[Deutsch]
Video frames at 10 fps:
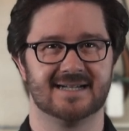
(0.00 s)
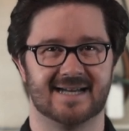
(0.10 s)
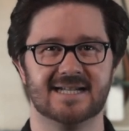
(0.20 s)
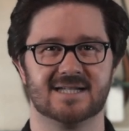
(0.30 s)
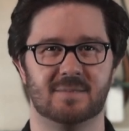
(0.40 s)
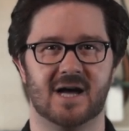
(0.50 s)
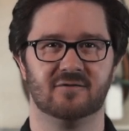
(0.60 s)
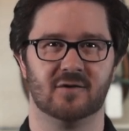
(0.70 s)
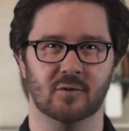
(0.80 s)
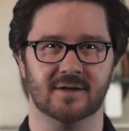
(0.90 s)
Dein
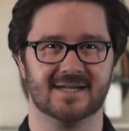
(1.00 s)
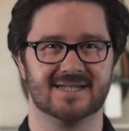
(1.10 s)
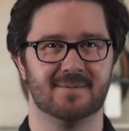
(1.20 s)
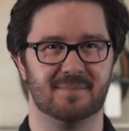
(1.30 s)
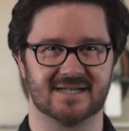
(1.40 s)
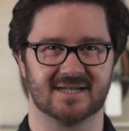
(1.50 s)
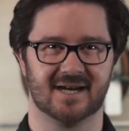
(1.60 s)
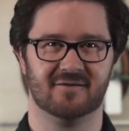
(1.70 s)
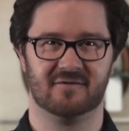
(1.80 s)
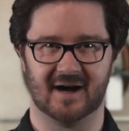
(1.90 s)
Smartphone ist der
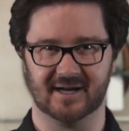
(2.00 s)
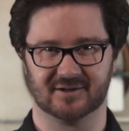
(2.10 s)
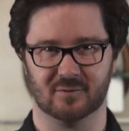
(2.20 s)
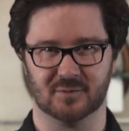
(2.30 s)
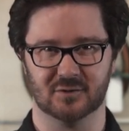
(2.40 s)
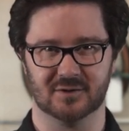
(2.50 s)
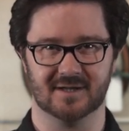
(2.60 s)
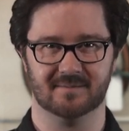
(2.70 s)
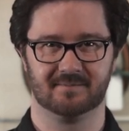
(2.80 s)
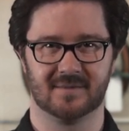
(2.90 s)
bessere Fahrradcomputer.